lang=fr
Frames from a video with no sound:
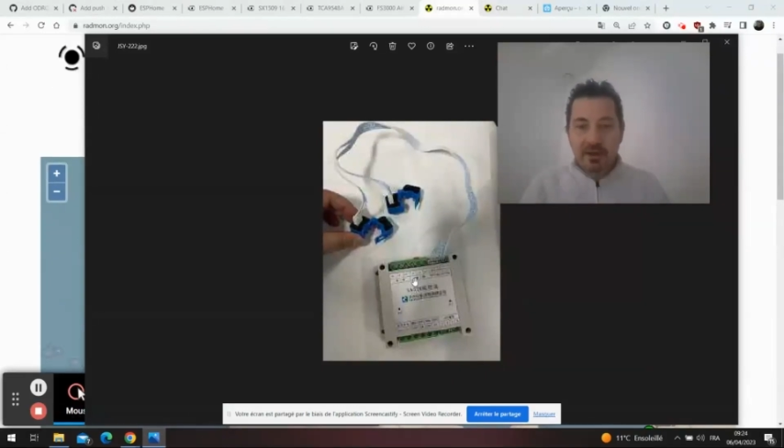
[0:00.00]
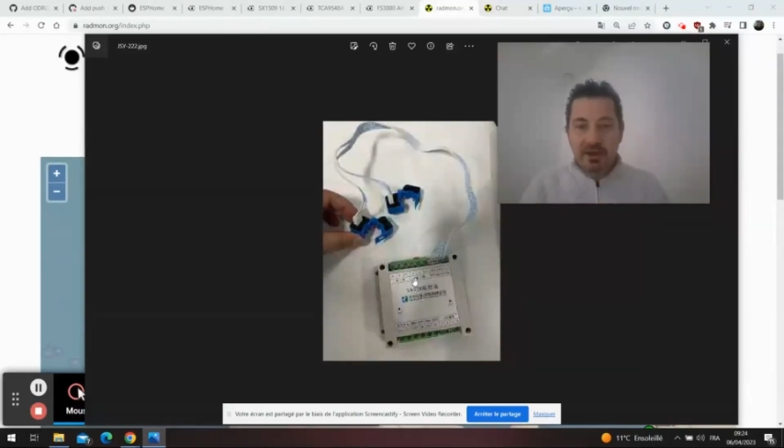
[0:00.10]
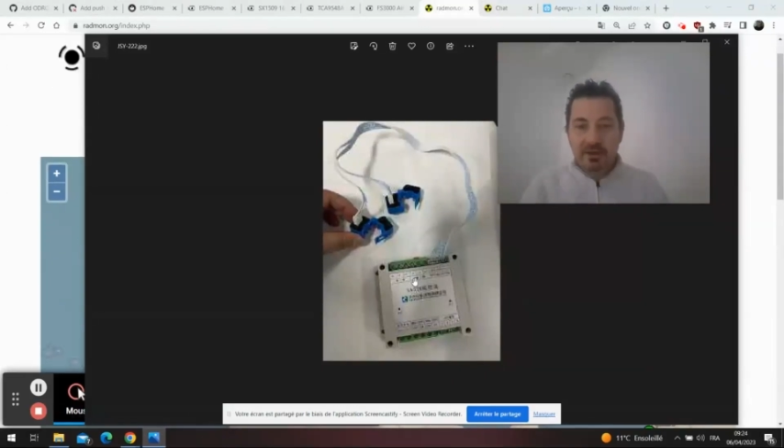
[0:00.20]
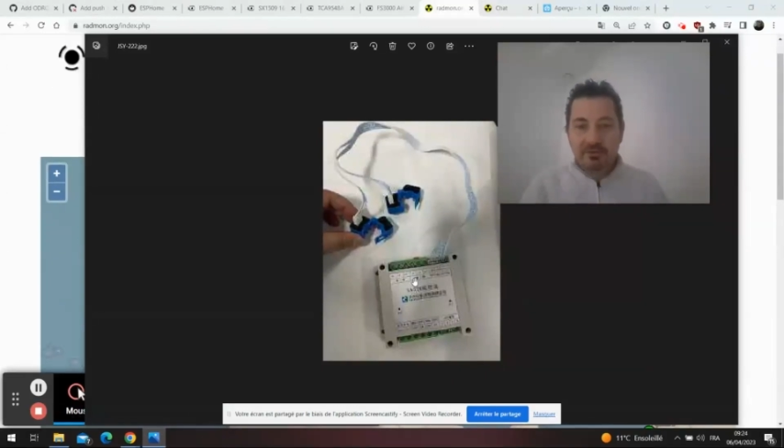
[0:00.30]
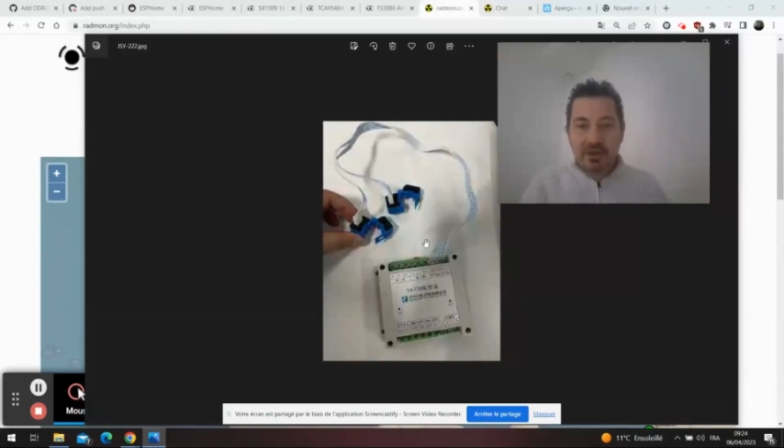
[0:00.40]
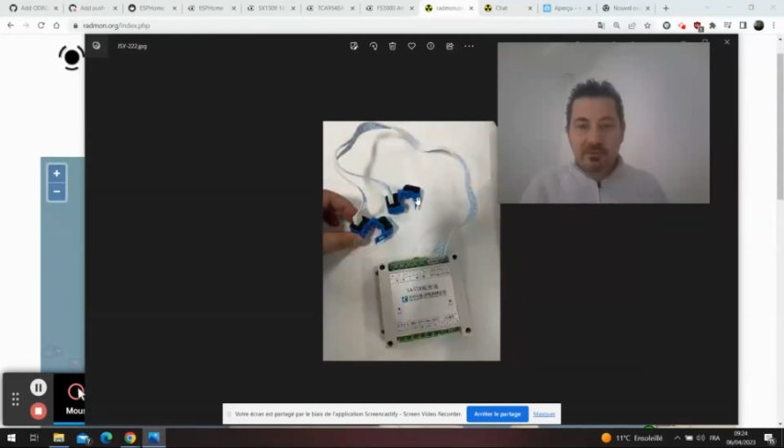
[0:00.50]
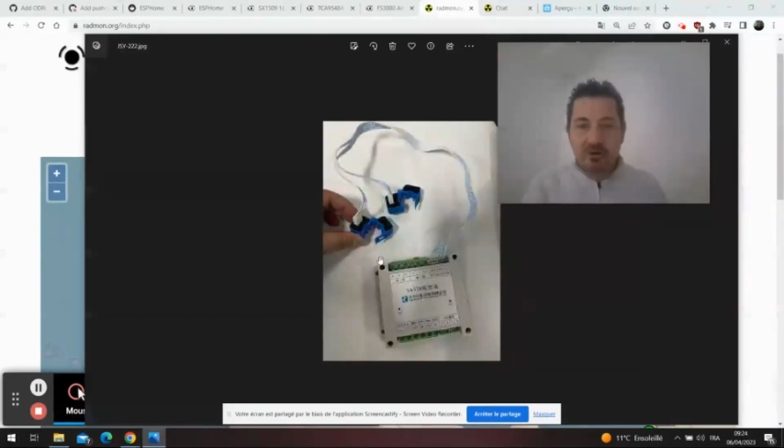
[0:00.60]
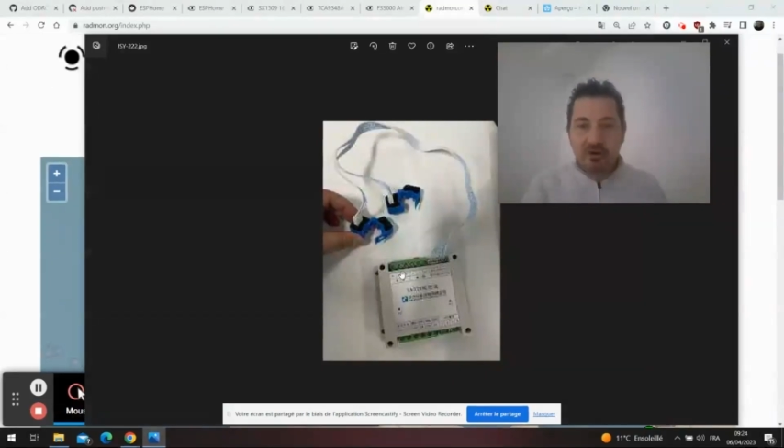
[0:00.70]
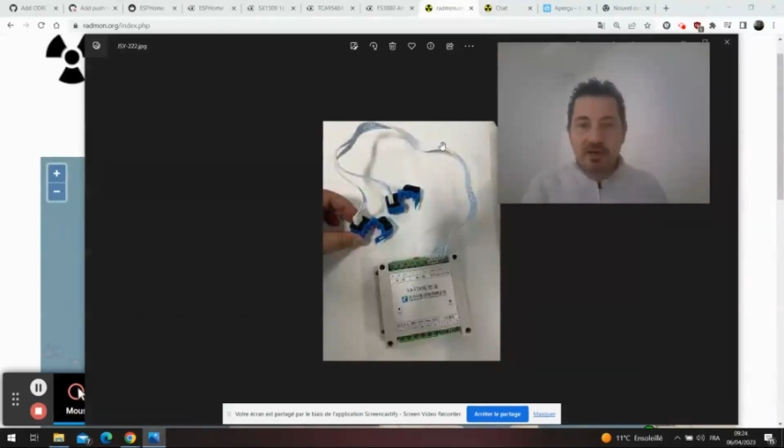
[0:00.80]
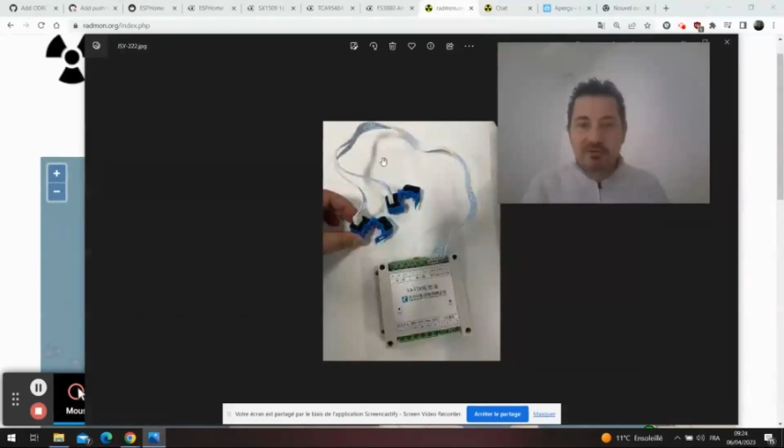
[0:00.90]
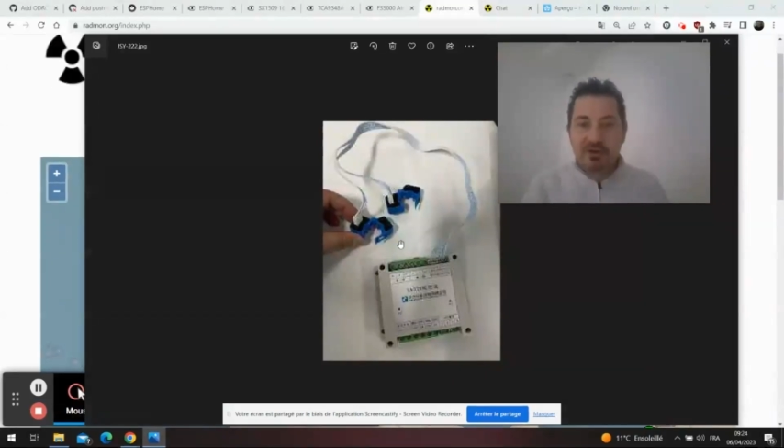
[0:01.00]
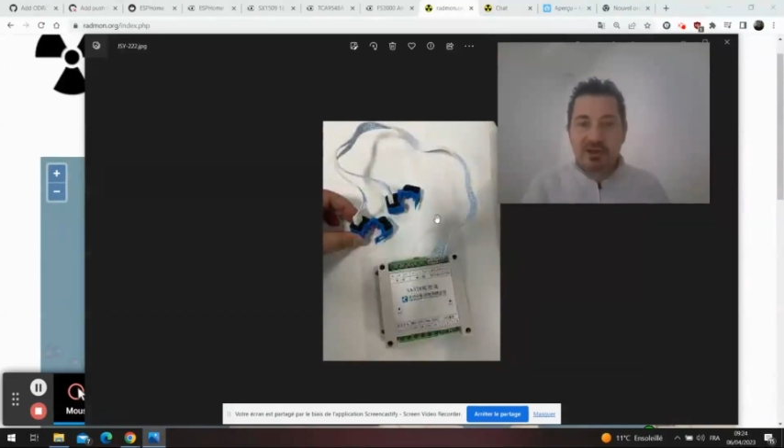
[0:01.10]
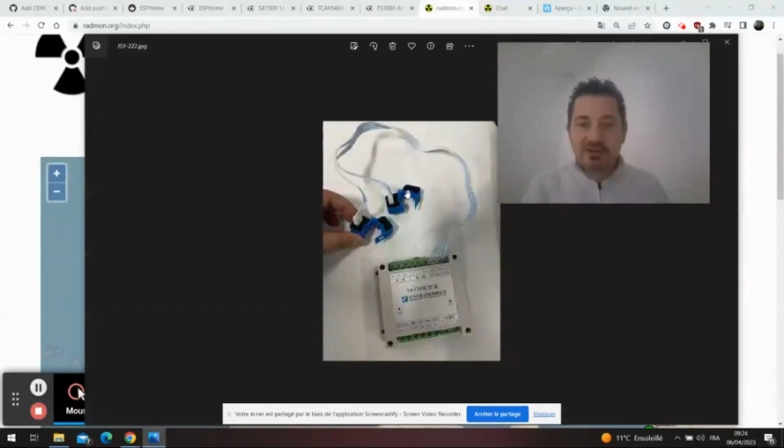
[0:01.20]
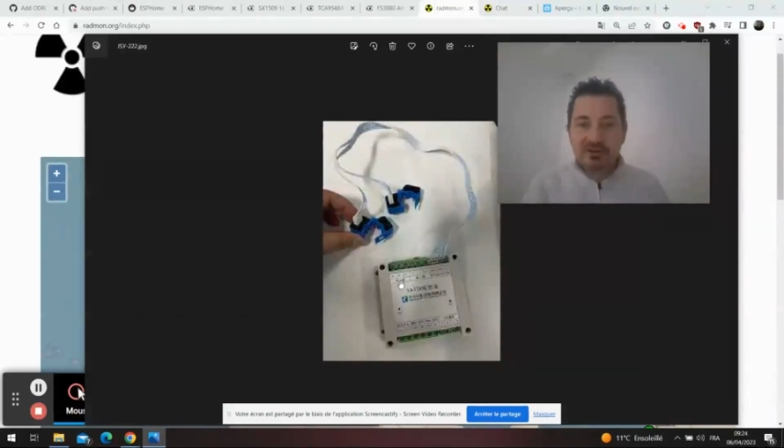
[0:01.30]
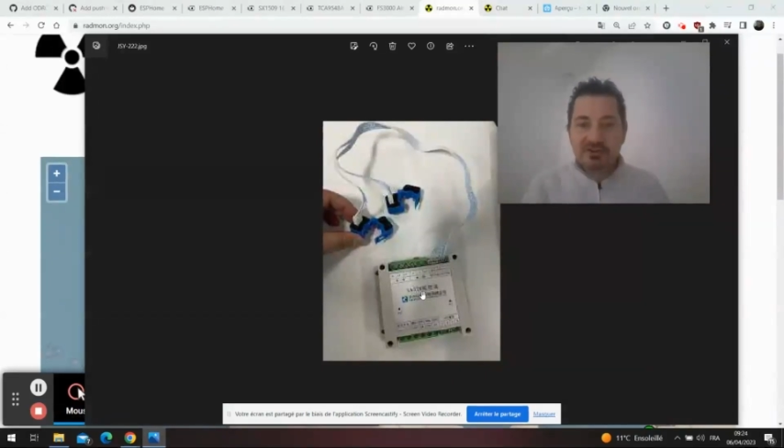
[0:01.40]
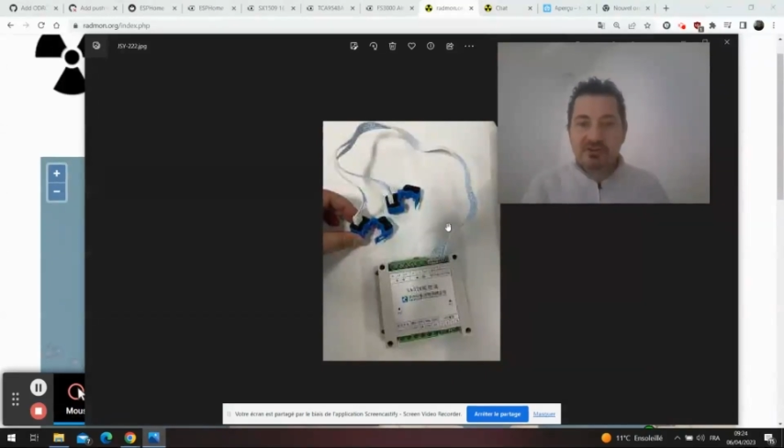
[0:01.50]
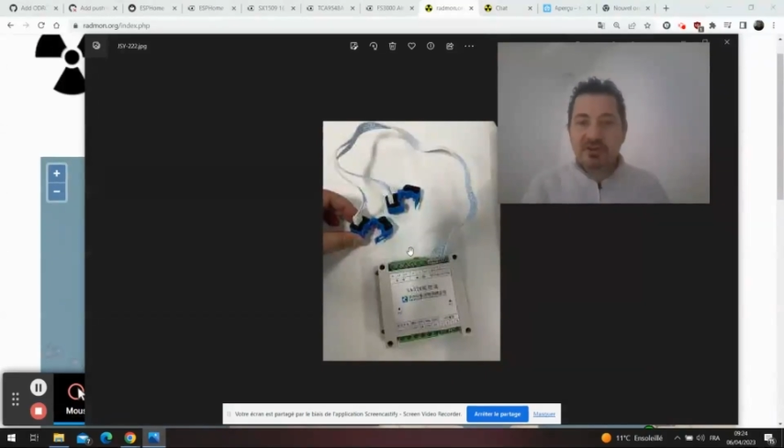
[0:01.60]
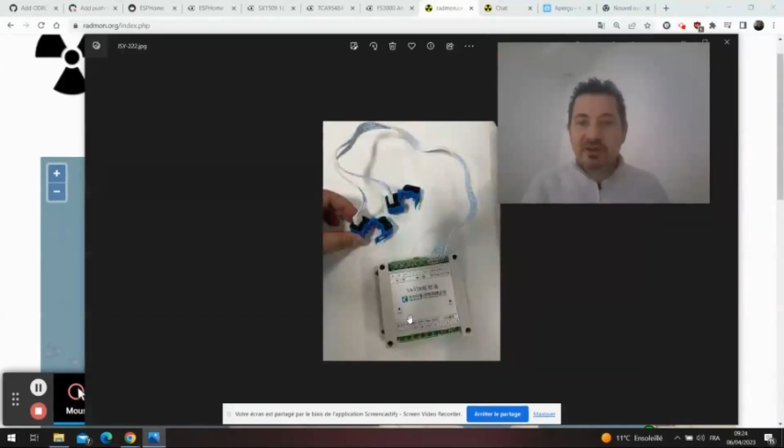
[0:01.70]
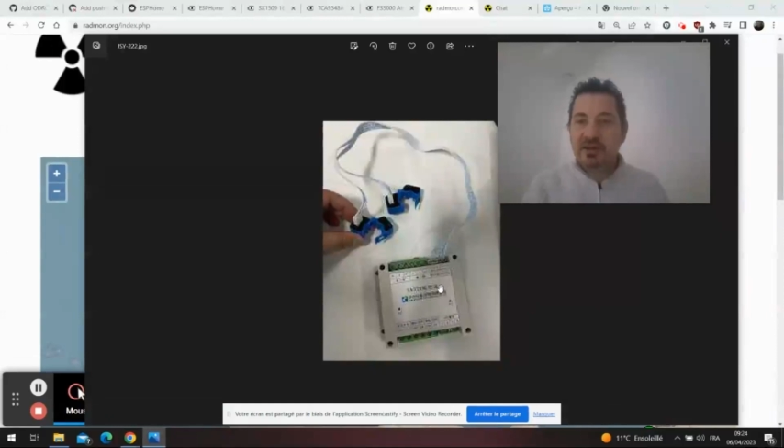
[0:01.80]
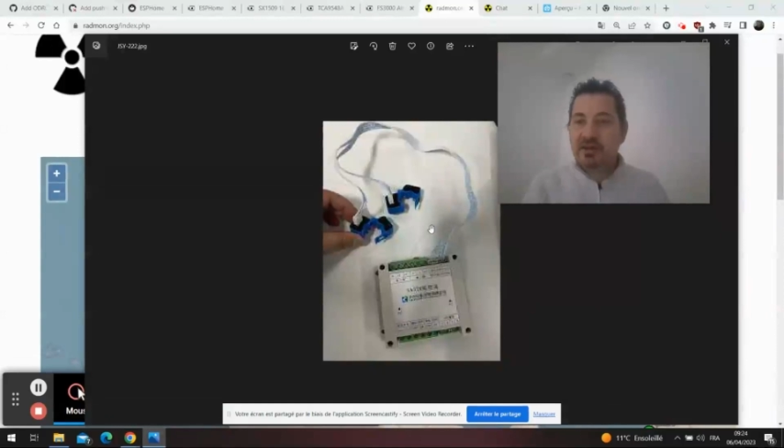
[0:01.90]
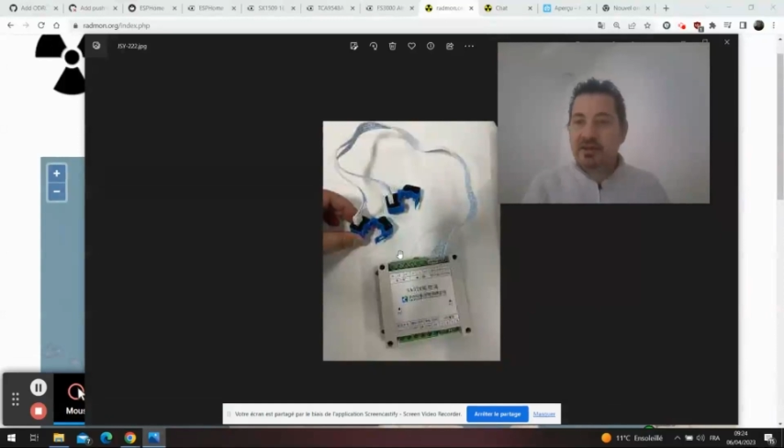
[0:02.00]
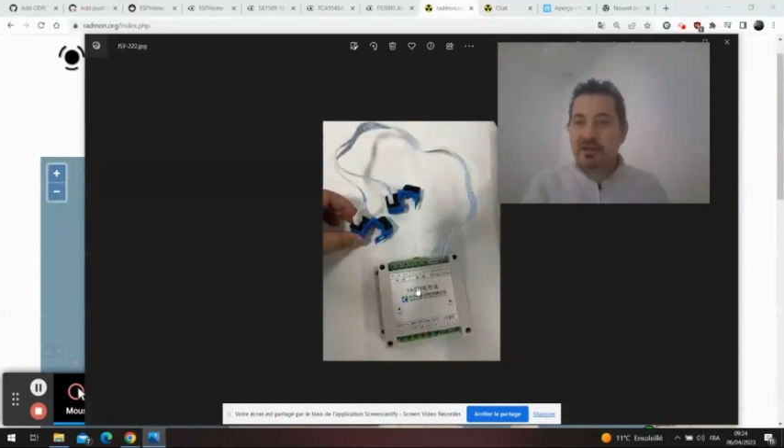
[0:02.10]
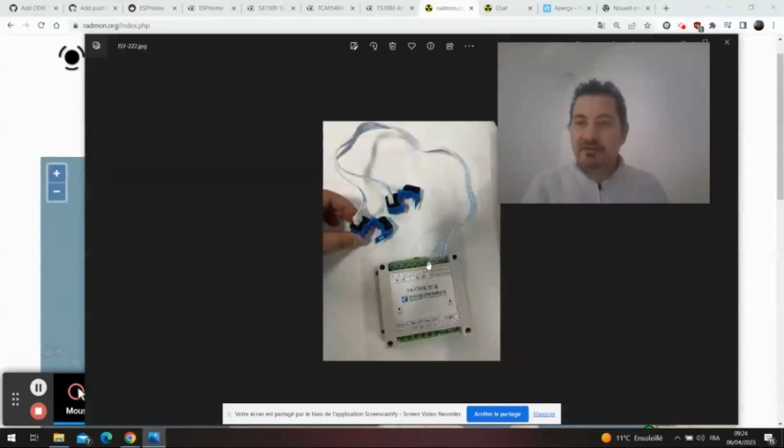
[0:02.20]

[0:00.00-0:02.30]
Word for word: Et notamment, là, lui, l'échantillonnerie,